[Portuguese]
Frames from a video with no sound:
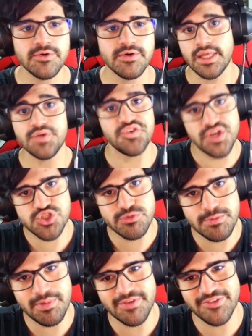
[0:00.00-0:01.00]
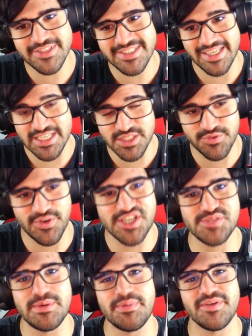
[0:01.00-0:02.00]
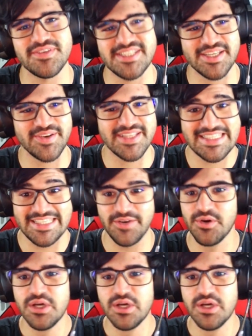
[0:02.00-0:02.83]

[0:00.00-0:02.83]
Vou resumir para vocês, eu vou resumir para vocês o que aconteceu.